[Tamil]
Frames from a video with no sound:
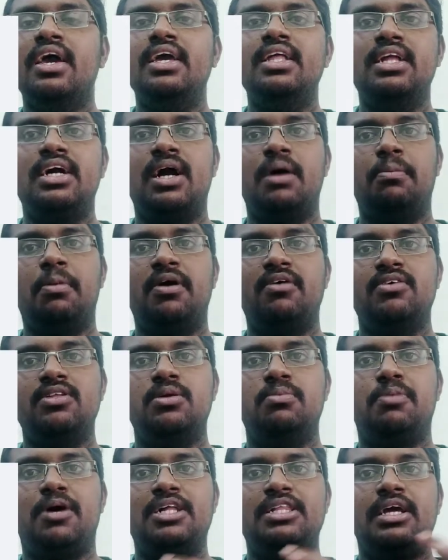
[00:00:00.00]
இதுக்கப்புறம்
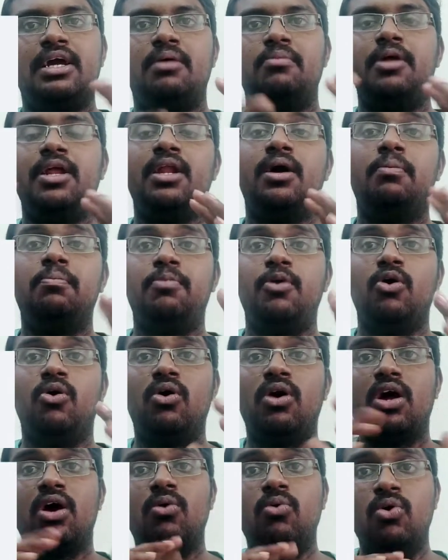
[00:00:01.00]
வந்து பாத்தீங்க அப்படின்னா
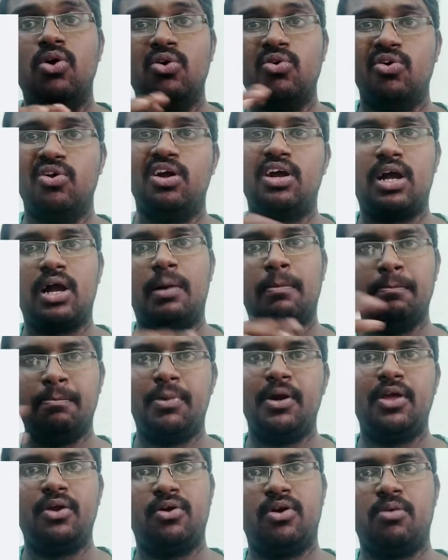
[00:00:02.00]
பியூரா ஒரு ஒரு
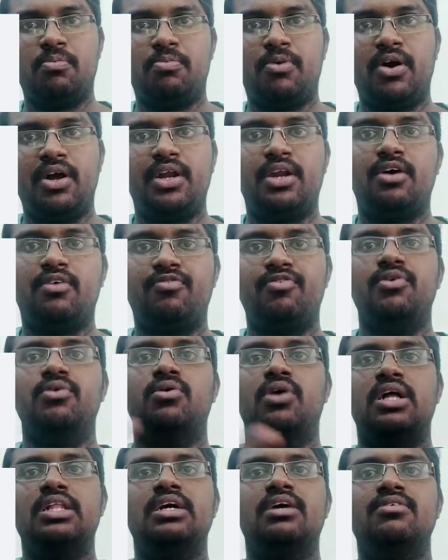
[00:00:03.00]
கம்பெனியோட பாயிண்ட் ஆஃப் வியூ
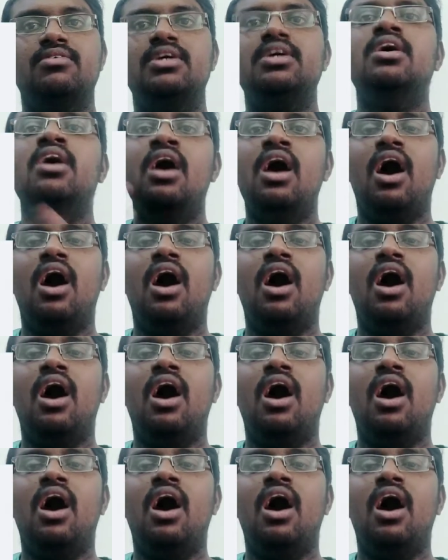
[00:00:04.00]
அதாவது